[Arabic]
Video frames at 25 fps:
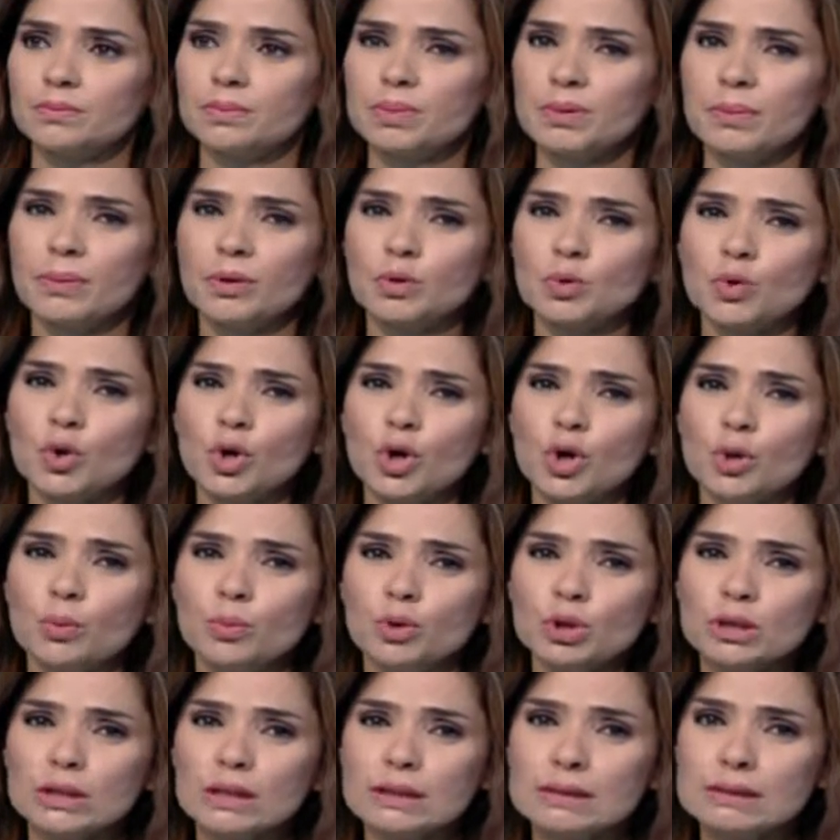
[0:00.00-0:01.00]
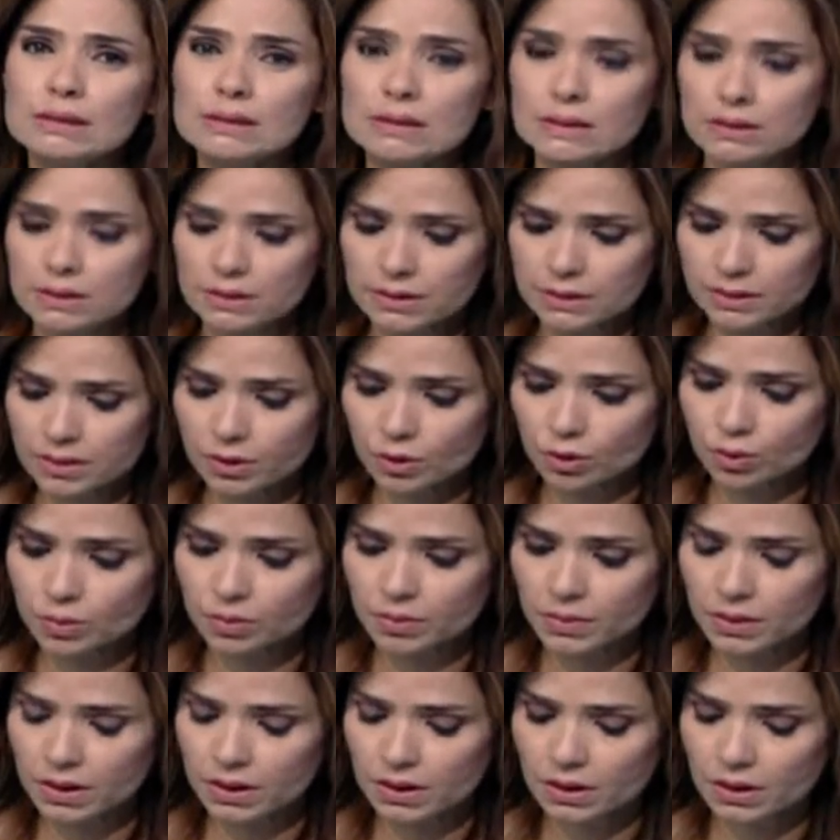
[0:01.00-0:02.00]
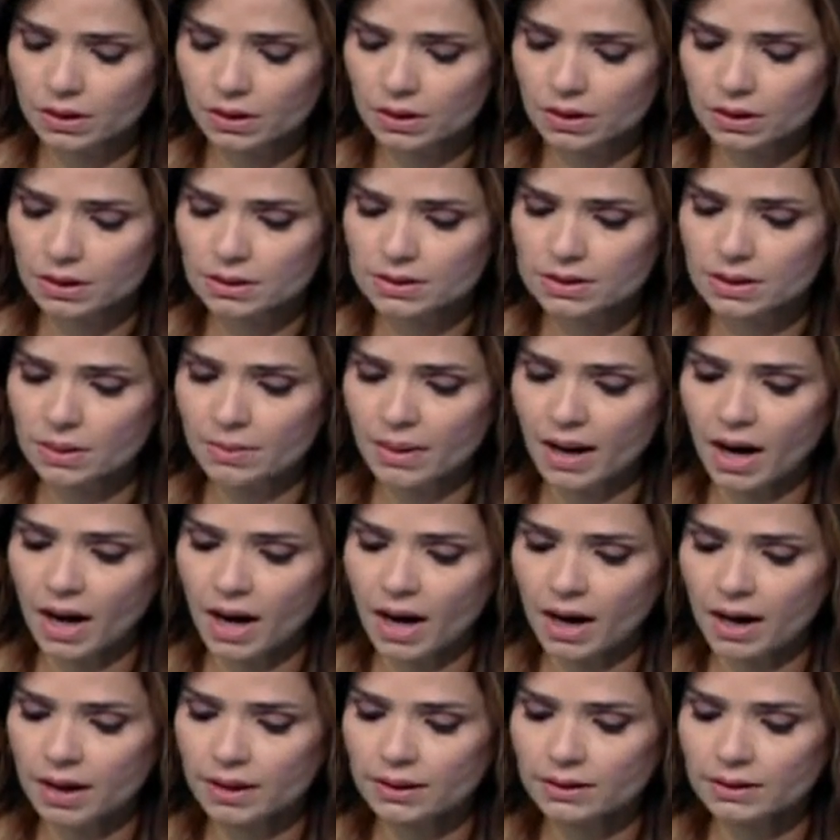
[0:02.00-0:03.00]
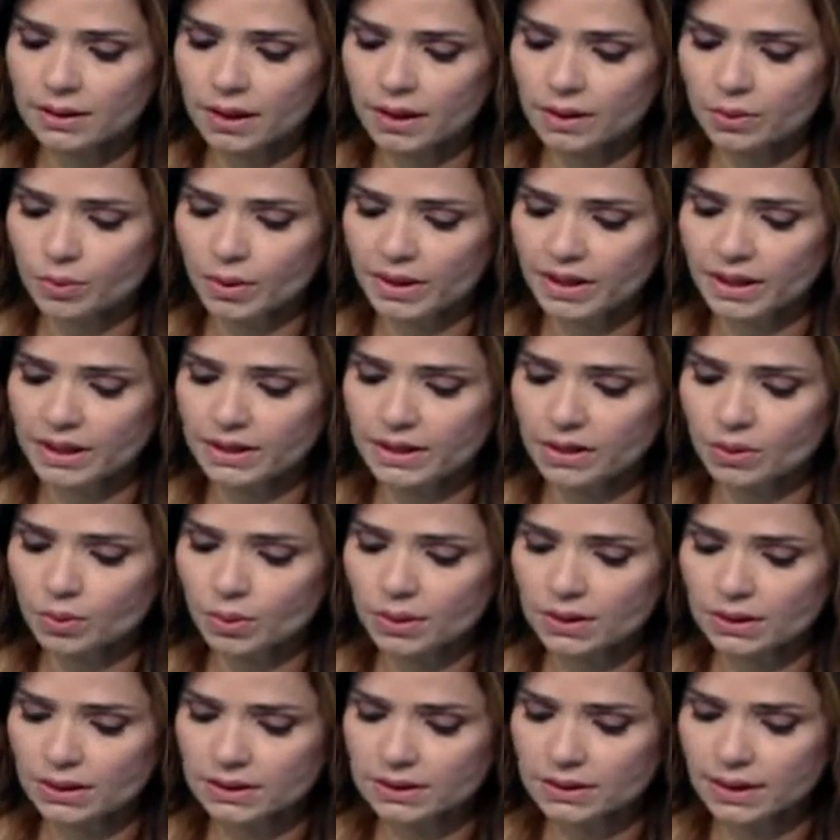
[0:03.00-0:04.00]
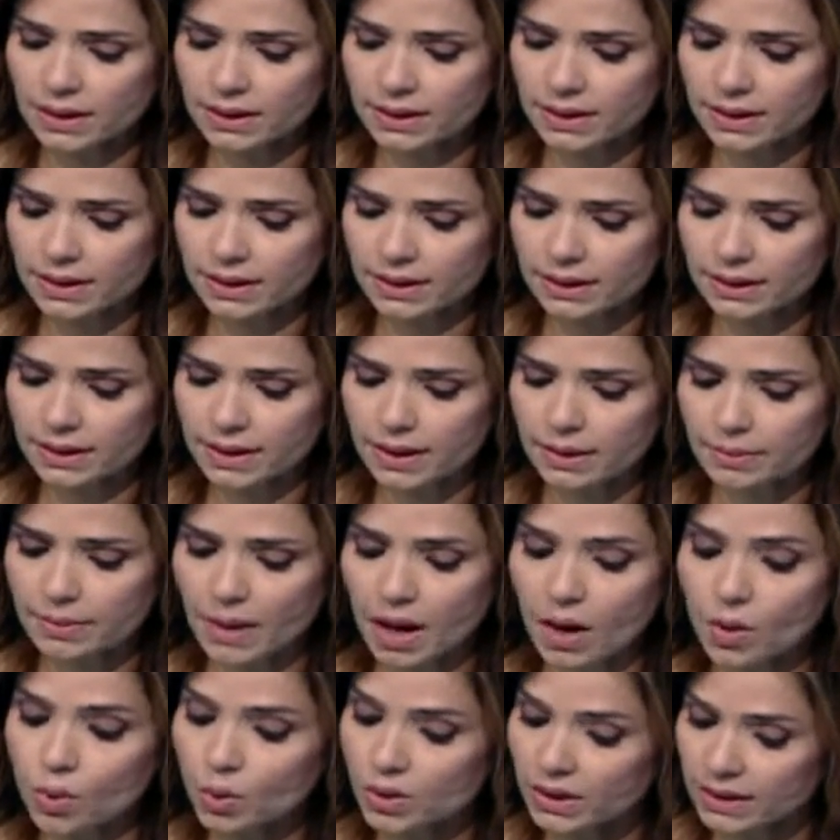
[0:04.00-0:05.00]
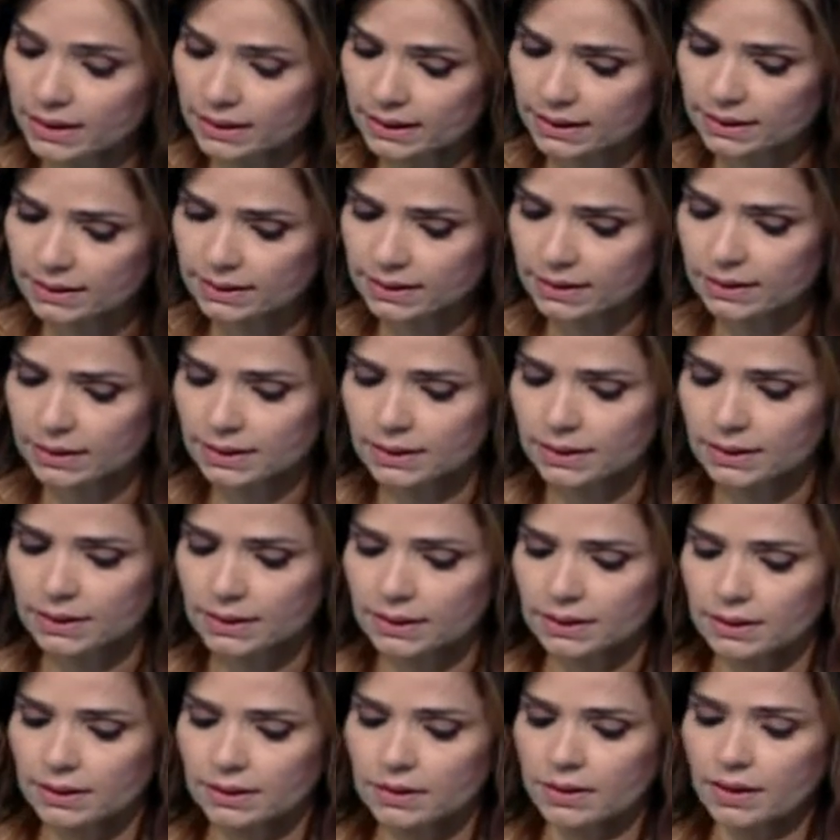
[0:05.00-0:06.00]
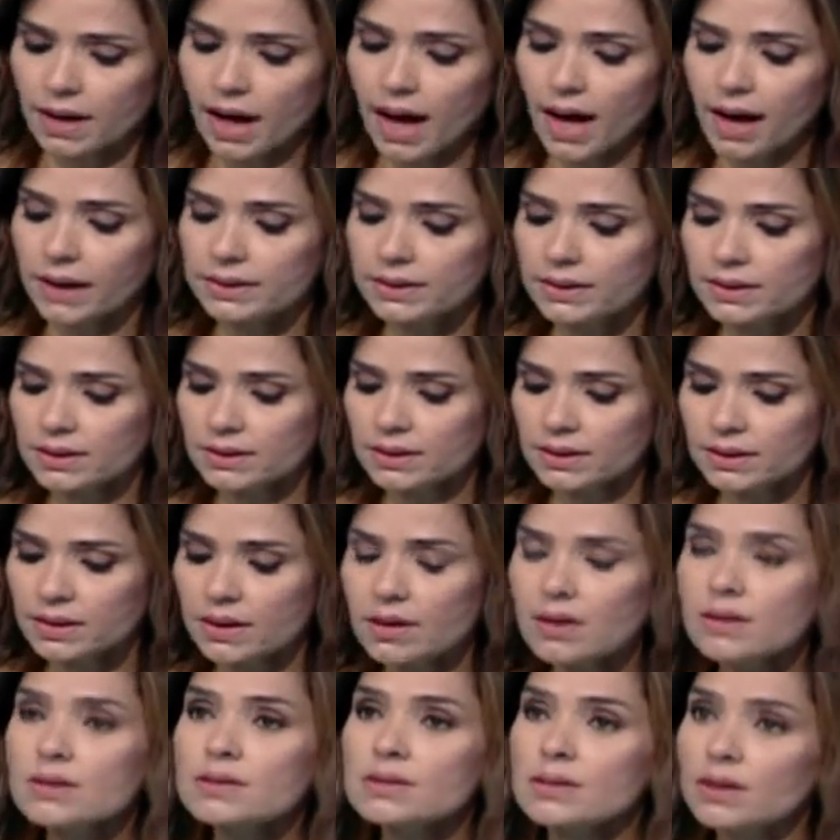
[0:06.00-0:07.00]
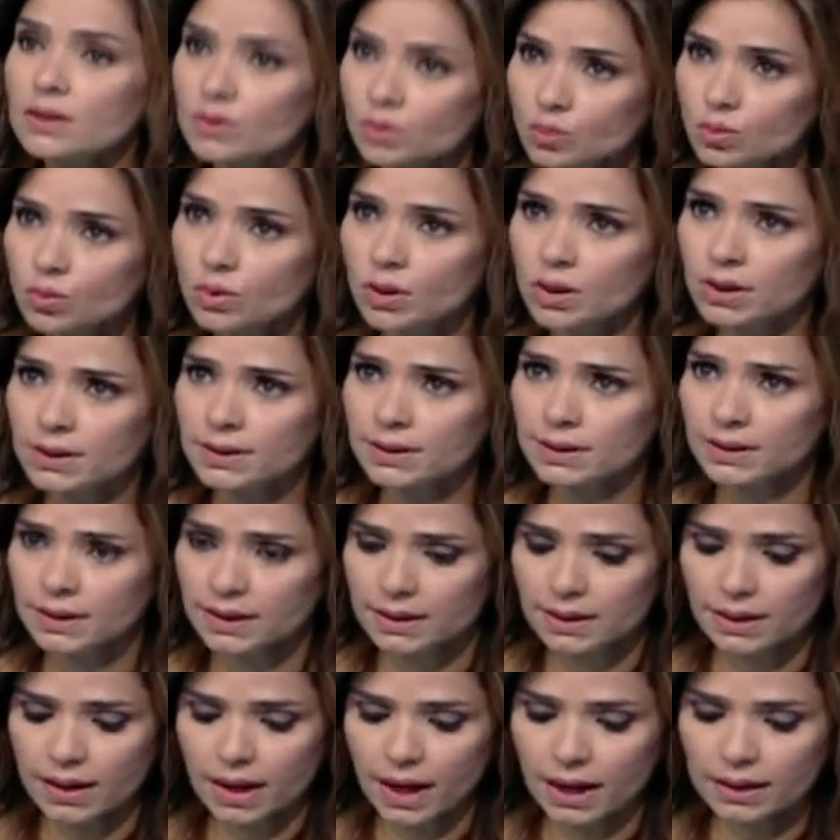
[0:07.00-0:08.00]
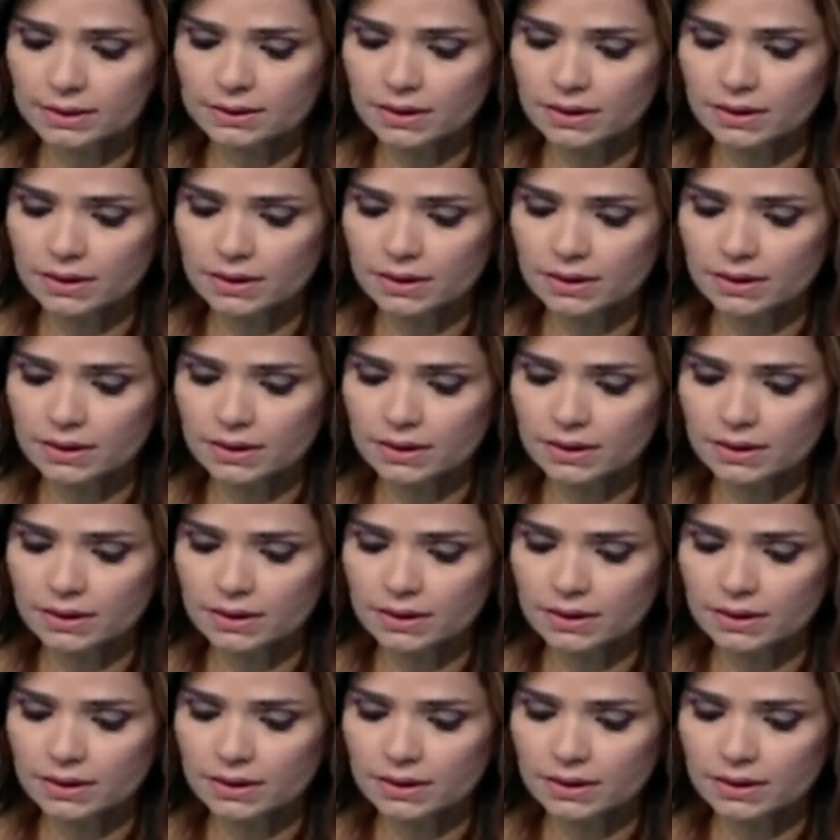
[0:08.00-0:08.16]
في موضوع متصل اليوم آه، صباحا الوكالة الوطنية للإعلام أوردت آه، حادث إطلاق صاروخ عند